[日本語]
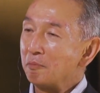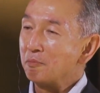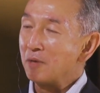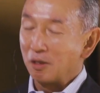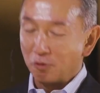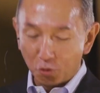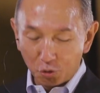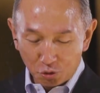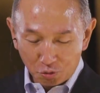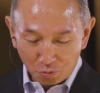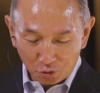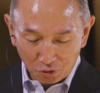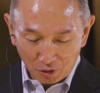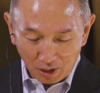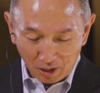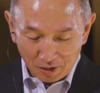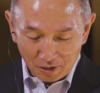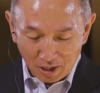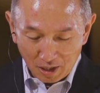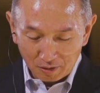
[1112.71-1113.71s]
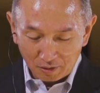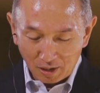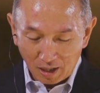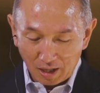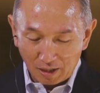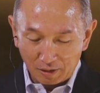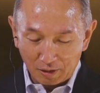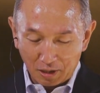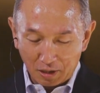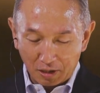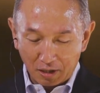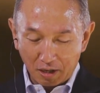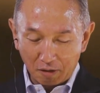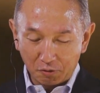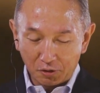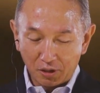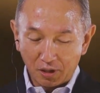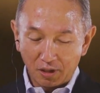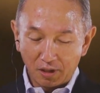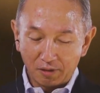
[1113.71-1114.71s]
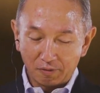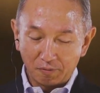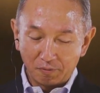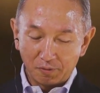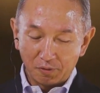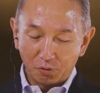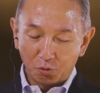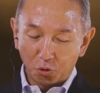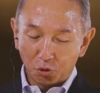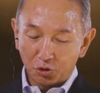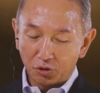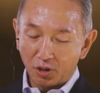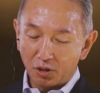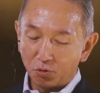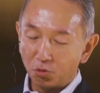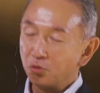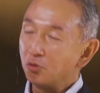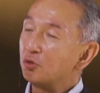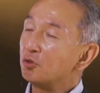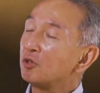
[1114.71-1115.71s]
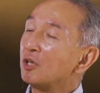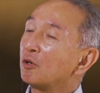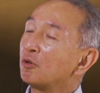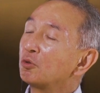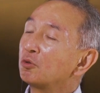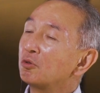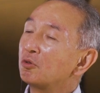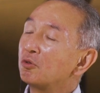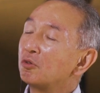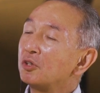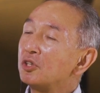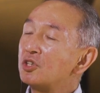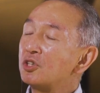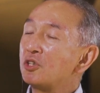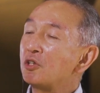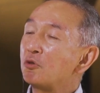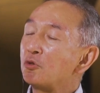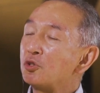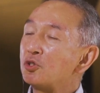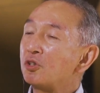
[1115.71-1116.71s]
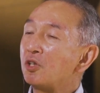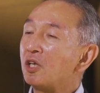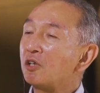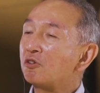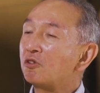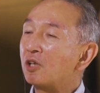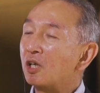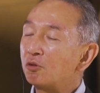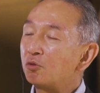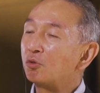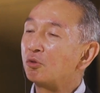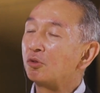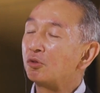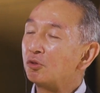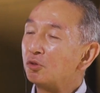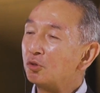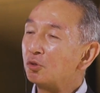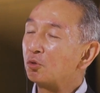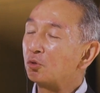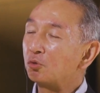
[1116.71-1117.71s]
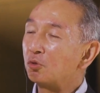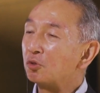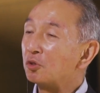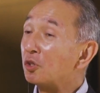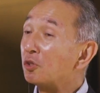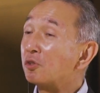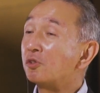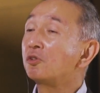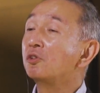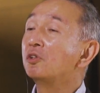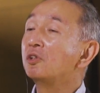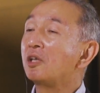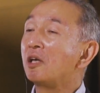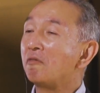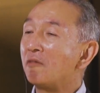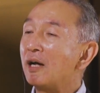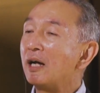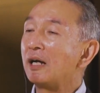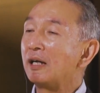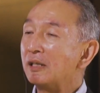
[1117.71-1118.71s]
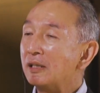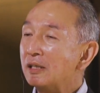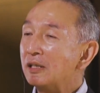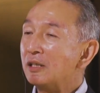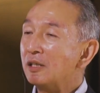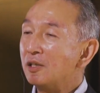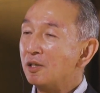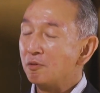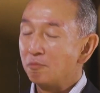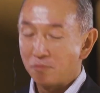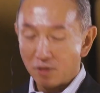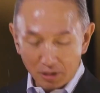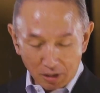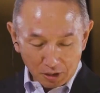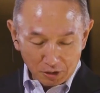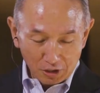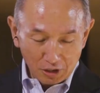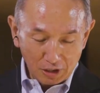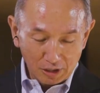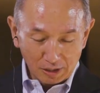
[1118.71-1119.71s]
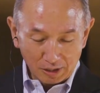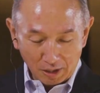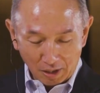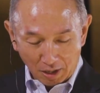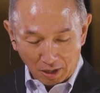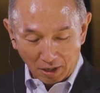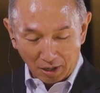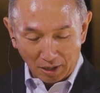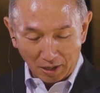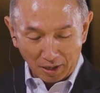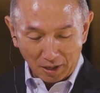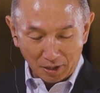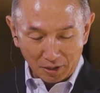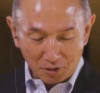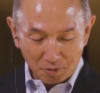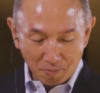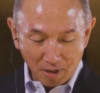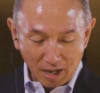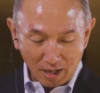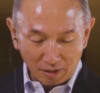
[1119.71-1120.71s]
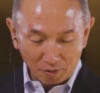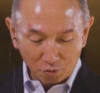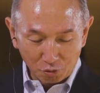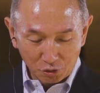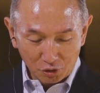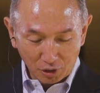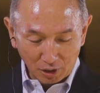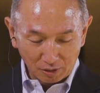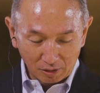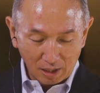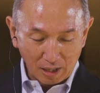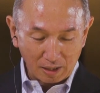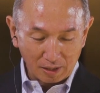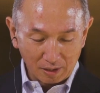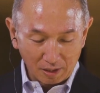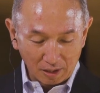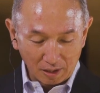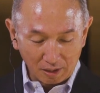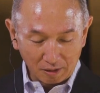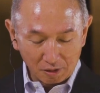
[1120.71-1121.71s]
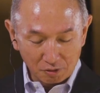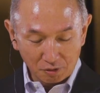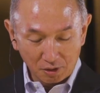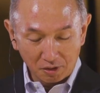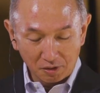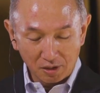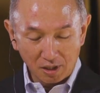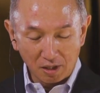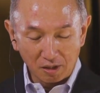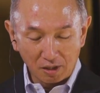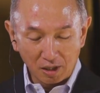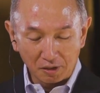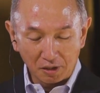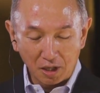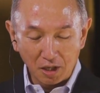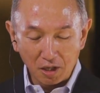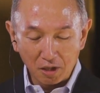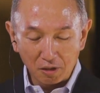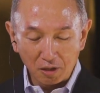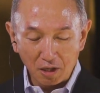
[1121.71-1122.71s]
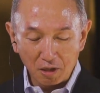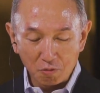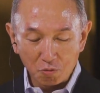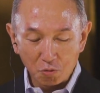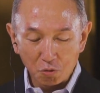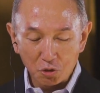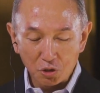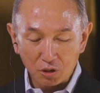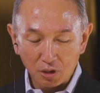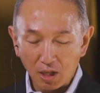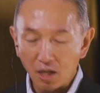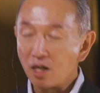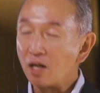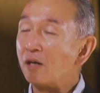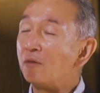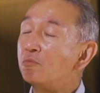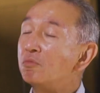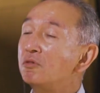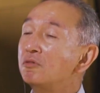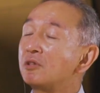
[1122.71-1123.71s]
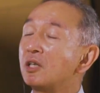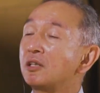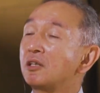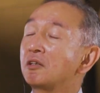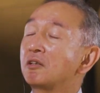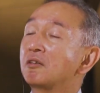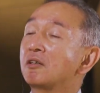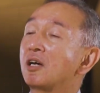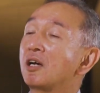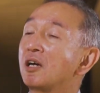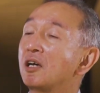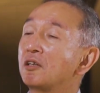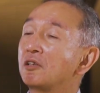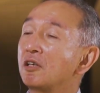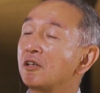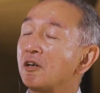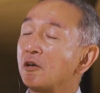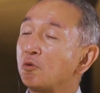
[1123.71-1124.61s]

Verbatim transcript: ご質問の中にあった学生としてどのようなことを意識をしていくかということについては、まさに今おっしゃった葛城さんが経験をした文化的な背景が